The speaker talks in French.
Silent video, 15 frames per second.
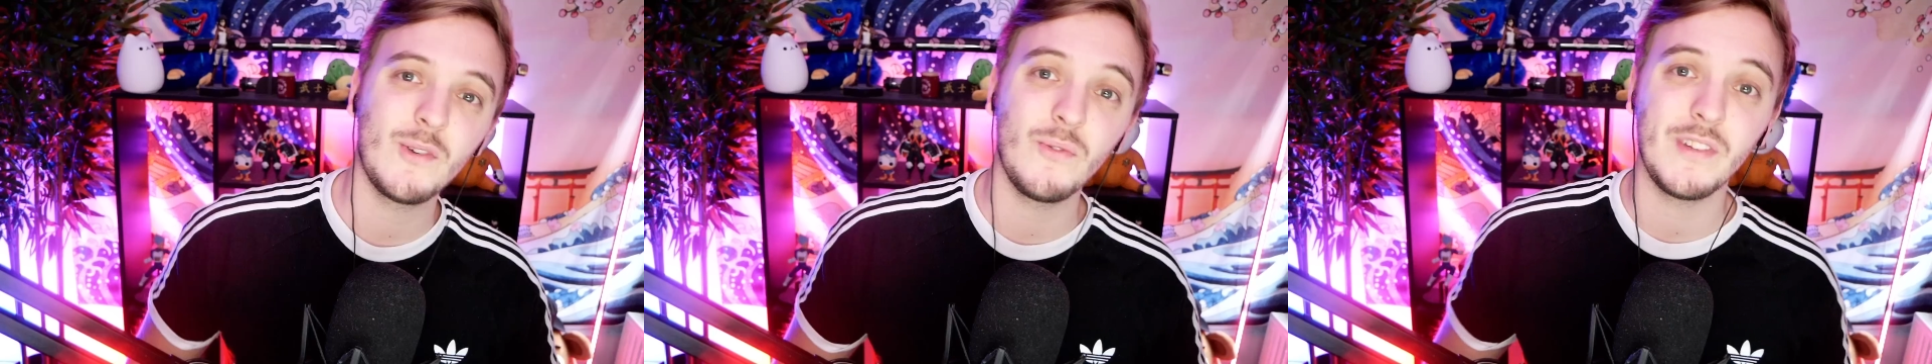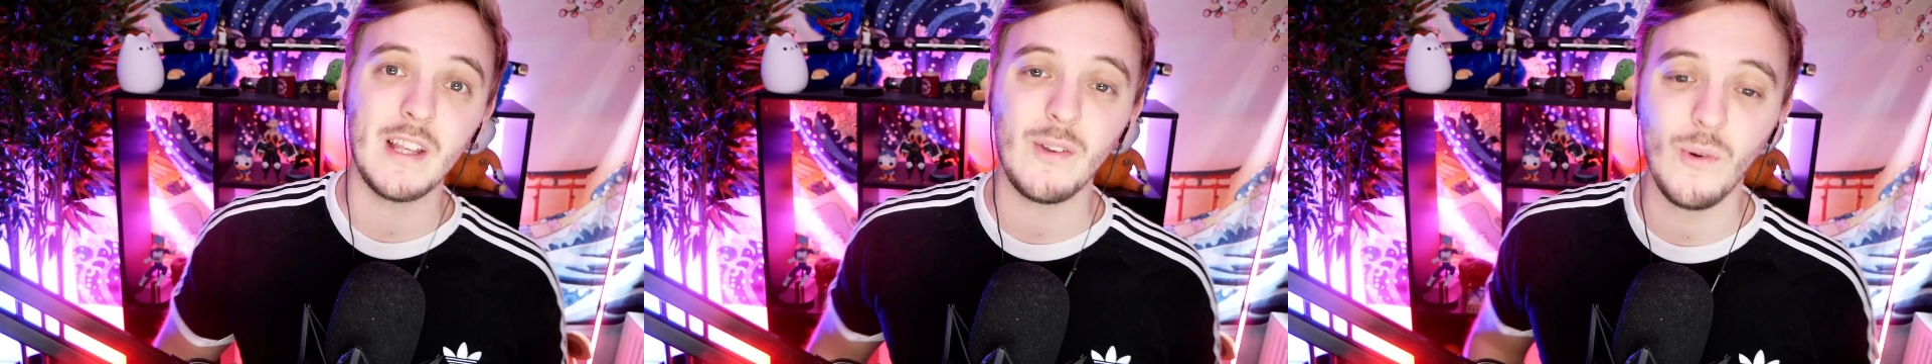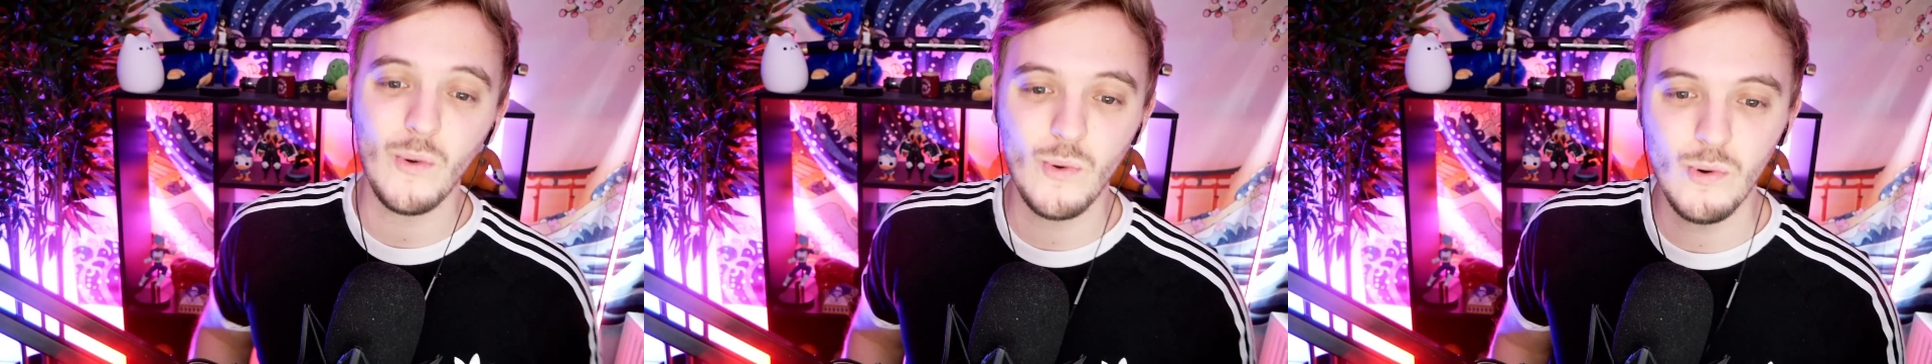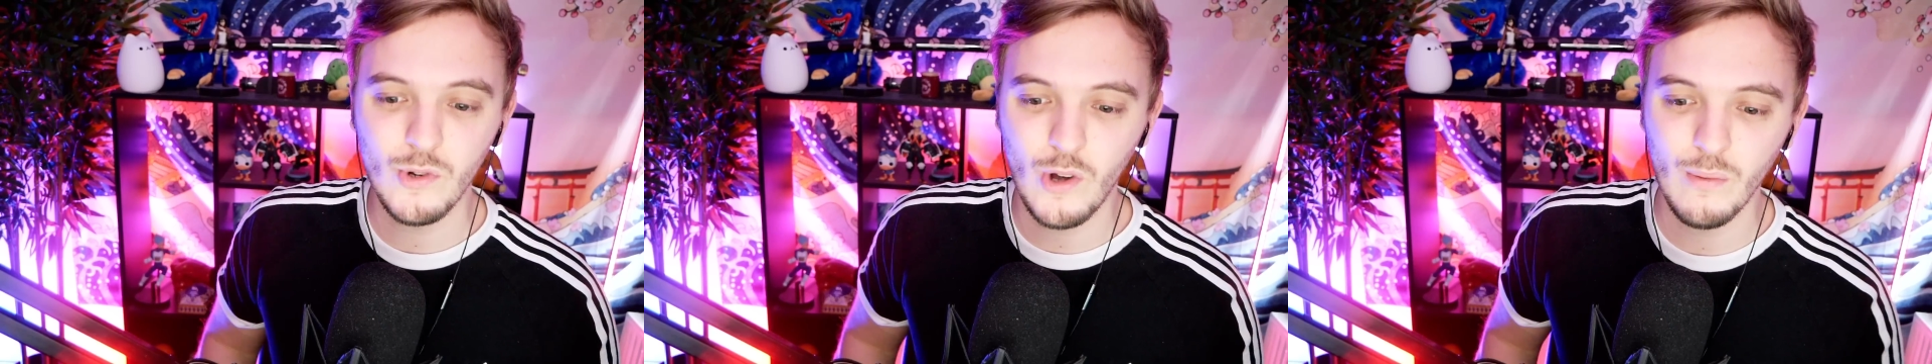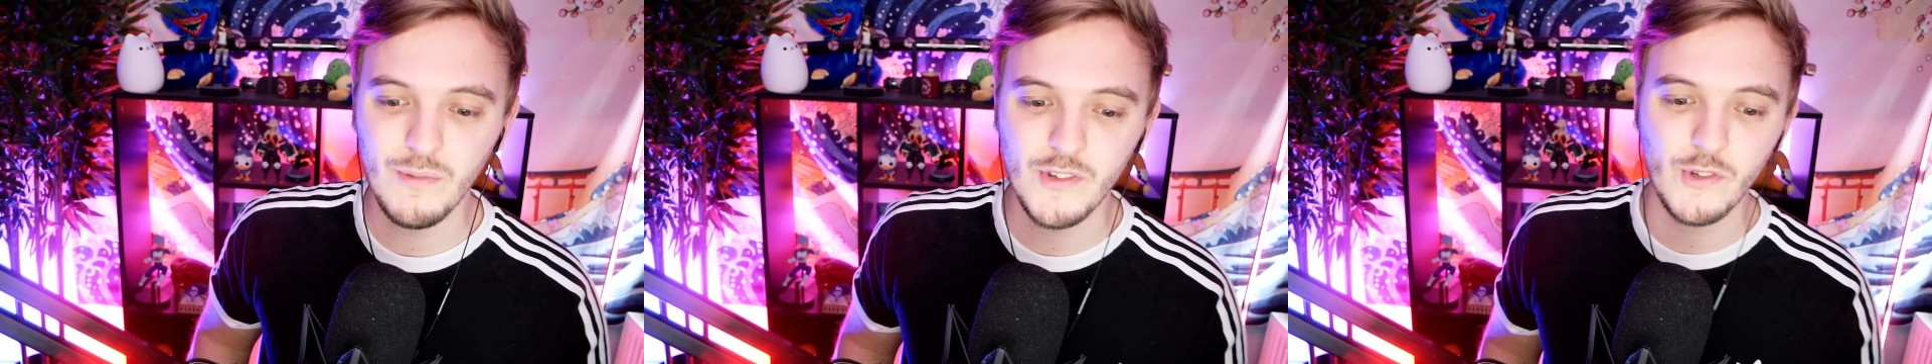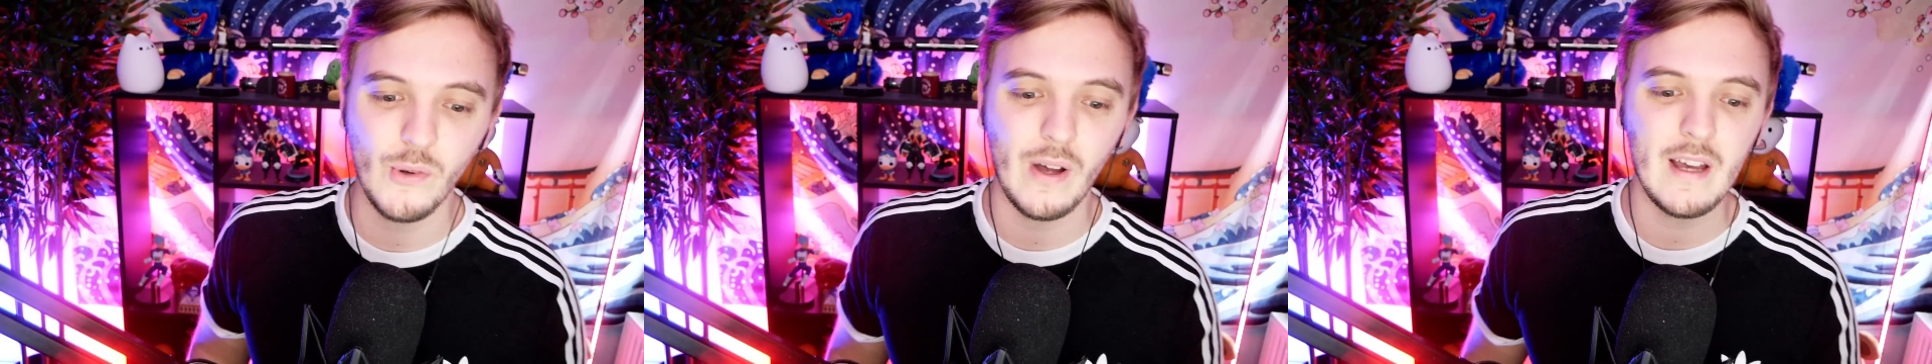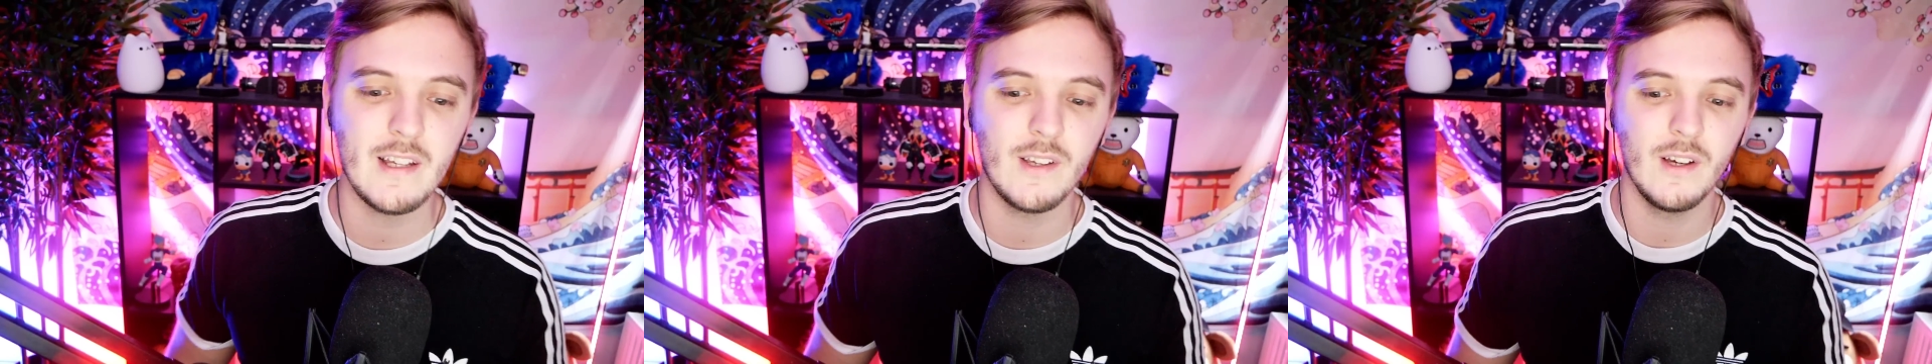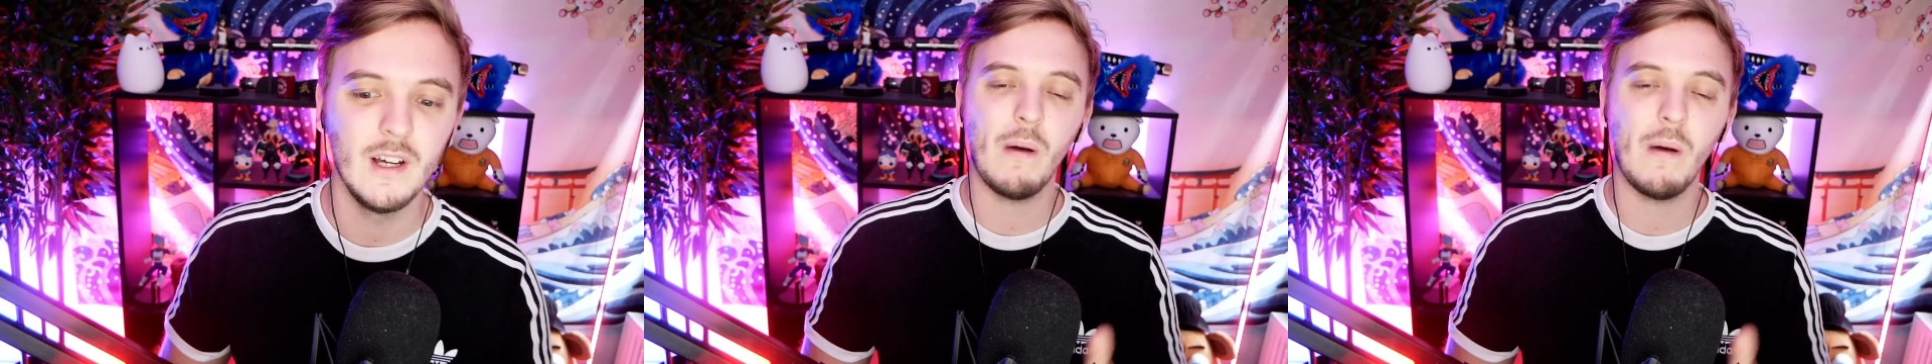je trouve ça trop cool comme easter egg.